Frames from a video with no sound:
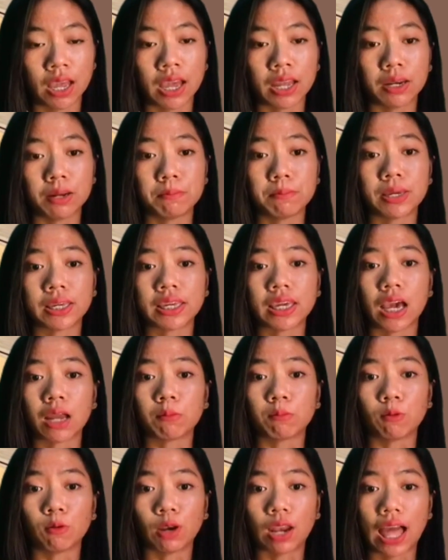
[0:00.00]

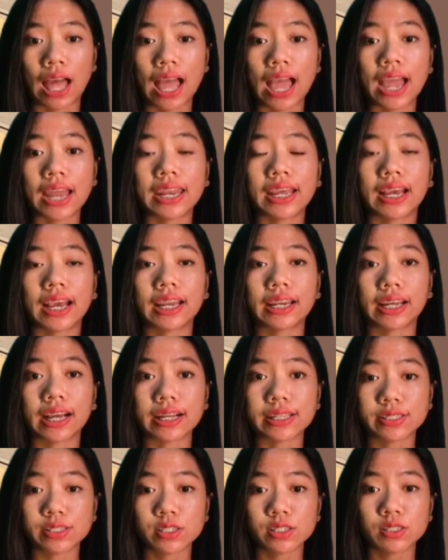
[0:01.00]
Demikian pula dengan
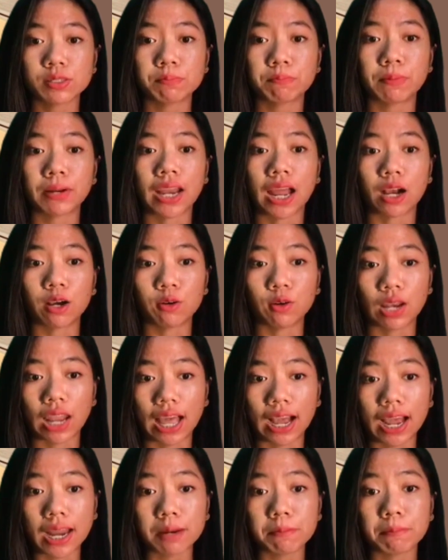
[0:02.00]
kasus
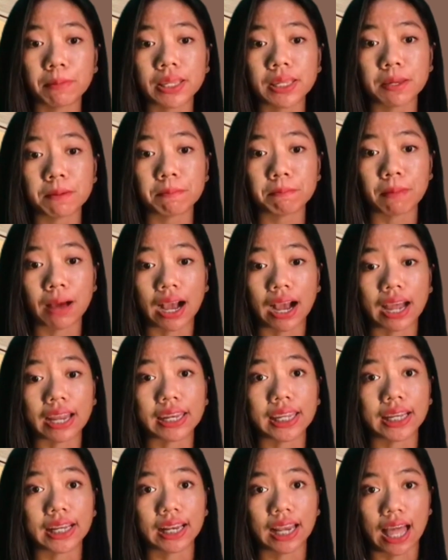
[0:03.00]
penanggulangan penyimpangan
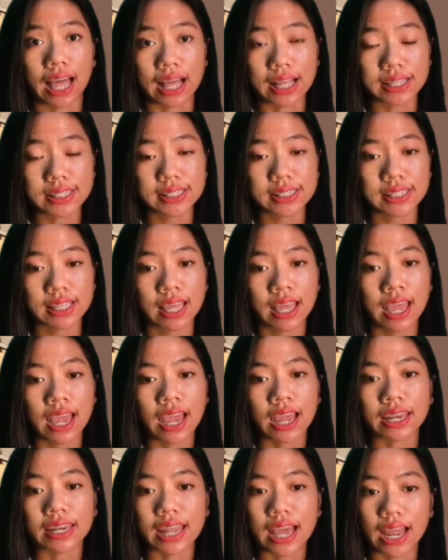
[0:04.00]
di kelas,
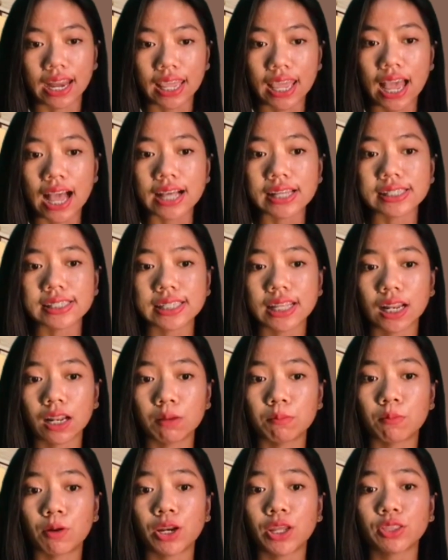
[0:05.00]
dari hasil
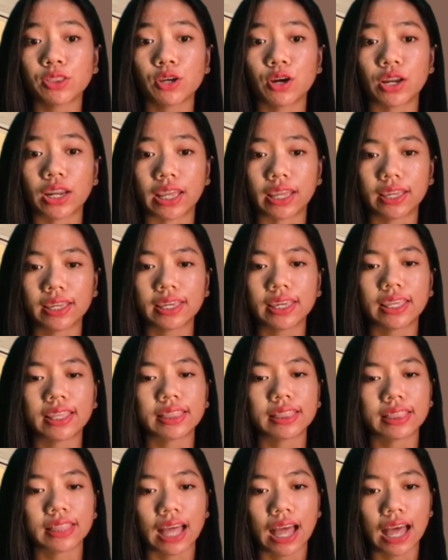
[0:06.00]
monitoring
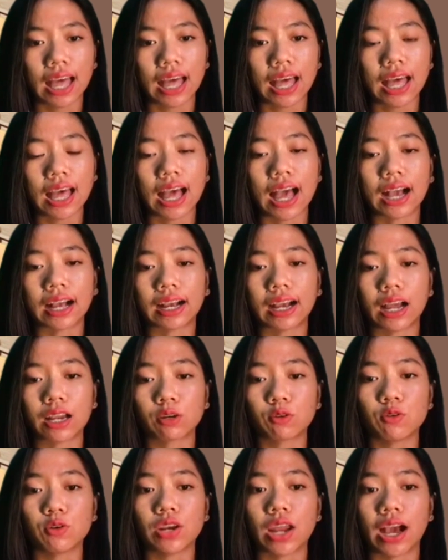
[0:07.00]
kita
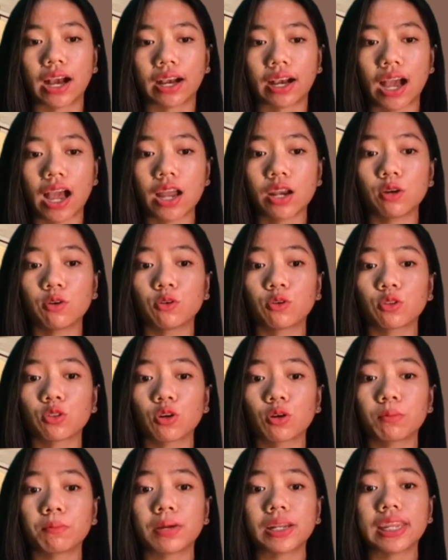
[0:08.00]
akan gunakan
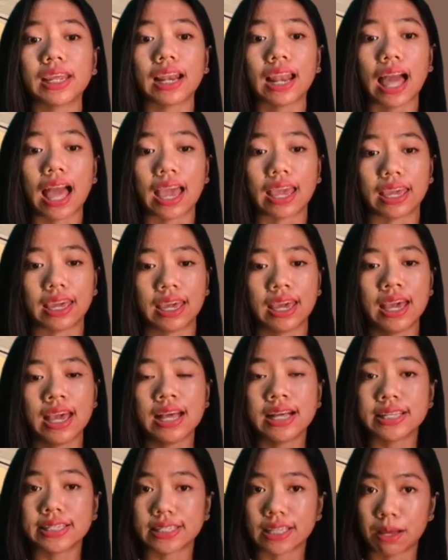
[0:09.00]
untuk menilai
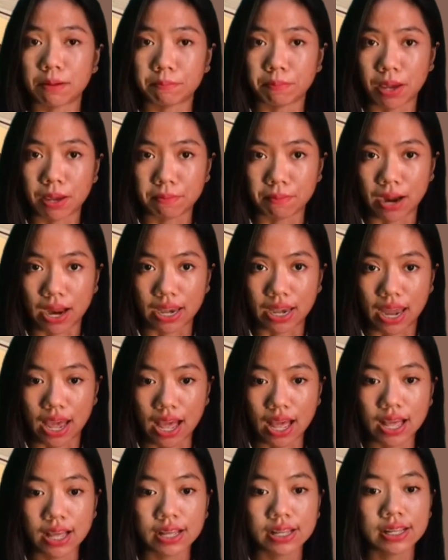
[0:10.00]
sampai
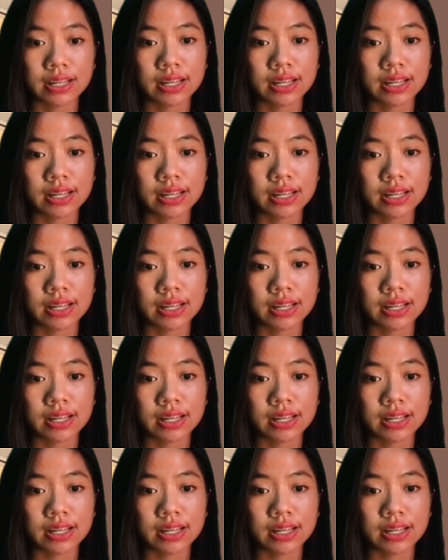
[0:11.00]
mana,